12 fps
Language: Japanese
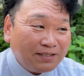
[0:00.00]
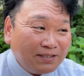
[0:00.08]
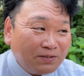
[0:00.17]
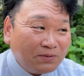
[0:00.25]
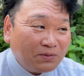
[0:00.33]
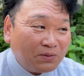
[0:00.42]

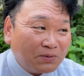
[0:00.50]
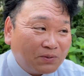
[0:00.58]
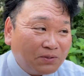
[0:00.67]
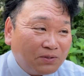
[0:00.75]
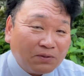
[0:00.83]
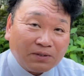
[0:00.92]
入り口を
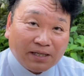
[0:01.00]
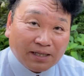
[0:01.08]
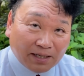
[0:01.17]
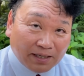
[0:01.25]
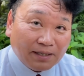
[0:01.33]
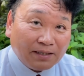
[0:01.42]
作るのって
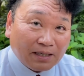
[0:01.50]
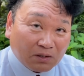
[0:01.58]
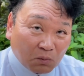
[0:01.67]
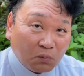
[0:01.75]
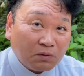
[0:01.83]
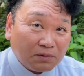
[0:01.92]
大変だ
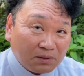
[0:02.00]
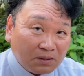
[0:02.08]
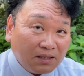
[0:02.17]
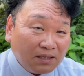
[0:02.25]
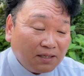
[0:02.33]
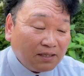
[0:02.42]
と思うんで
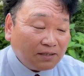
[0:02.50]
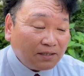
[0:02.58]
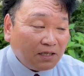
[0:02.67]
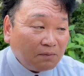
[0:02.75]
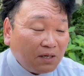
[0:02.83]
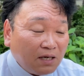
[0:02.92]
す
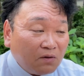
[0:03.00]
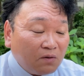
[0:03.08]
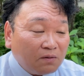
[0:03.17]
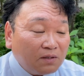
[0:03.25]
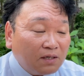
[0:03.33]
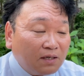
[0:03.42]
で今あの